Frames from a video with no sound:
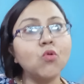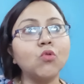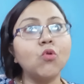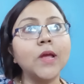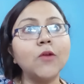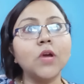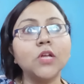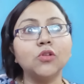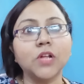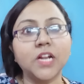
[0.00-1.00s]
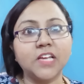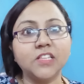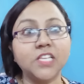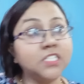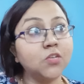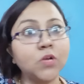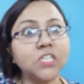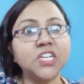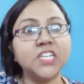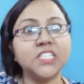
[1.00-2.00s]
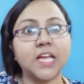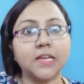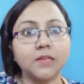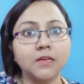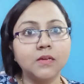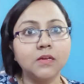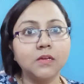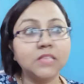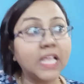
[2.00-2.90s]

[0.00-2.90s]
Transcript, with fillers: ওকে লক্ষ্মী ধরে রেখে দিয়েছে ওকে ছেড়ে যায়নি তাই তো